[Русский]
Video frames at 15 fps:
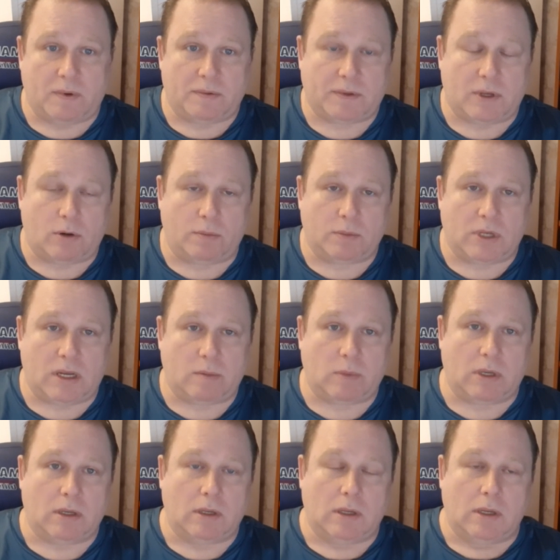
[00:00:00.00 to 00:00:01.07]
А во втором
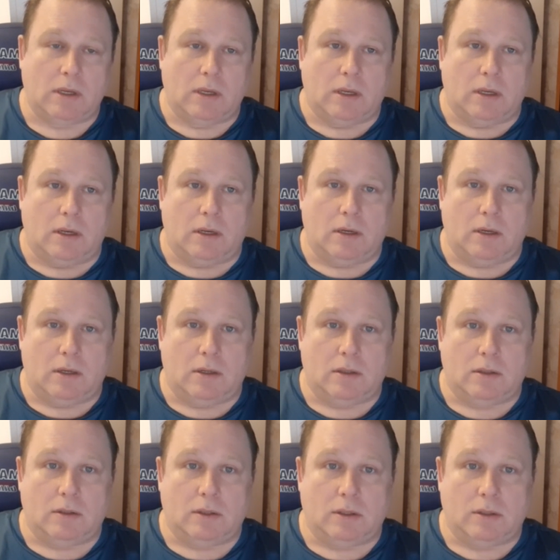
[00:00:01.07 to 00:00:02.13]
тайме э,
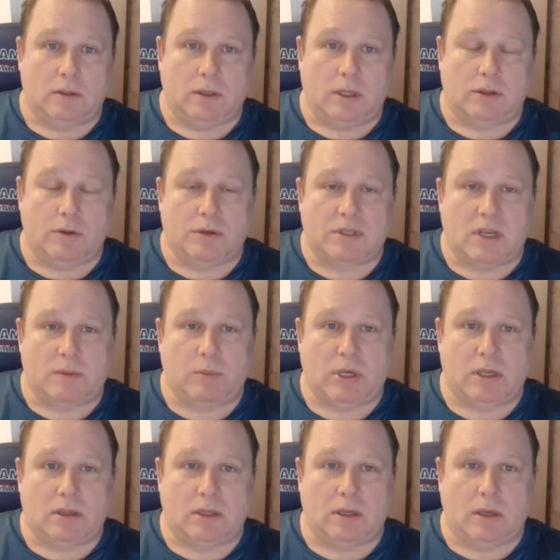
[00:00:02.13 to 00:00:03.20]
одной
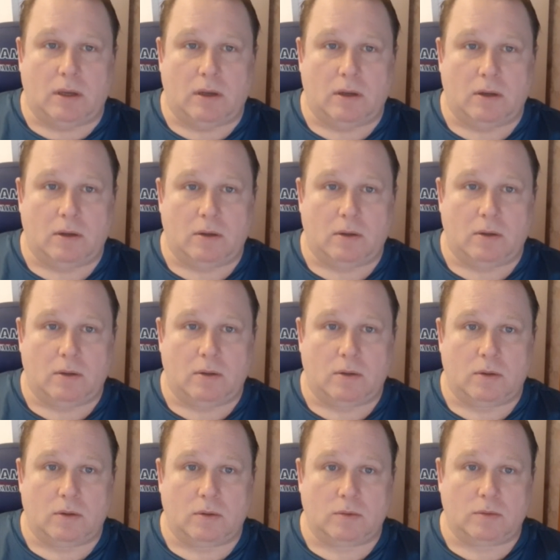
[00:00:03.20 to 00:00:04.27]
заменой
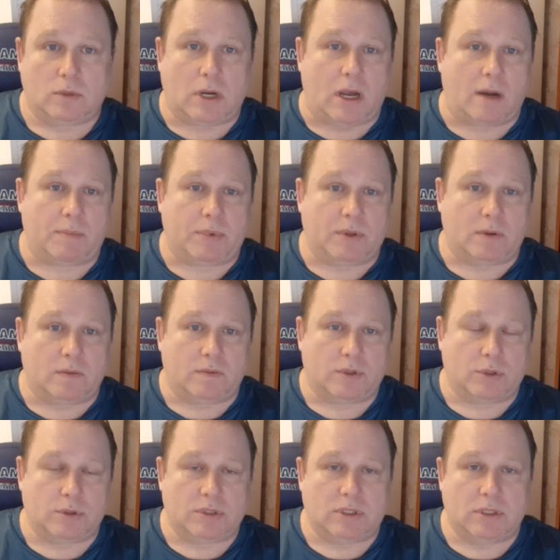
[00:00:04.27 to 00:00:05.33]
э, Карпин
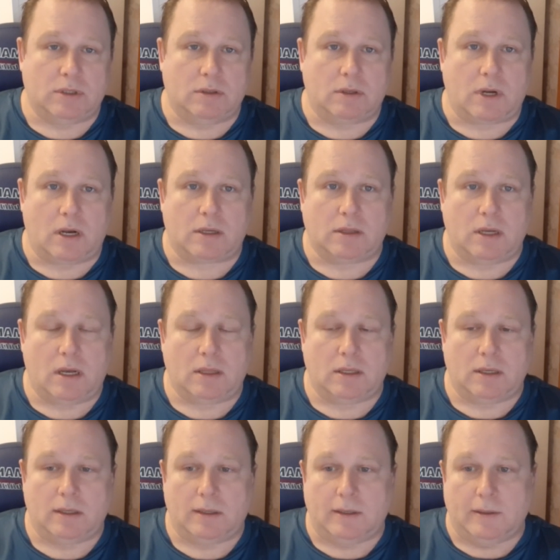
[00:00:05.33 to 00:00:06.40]
все сделал как
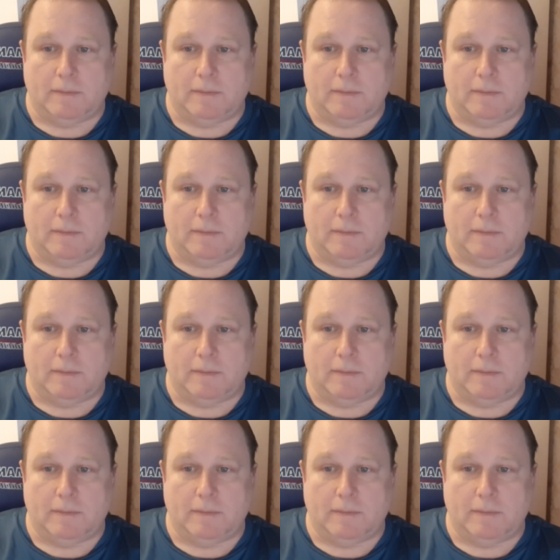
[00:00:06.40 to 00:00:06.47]
надо.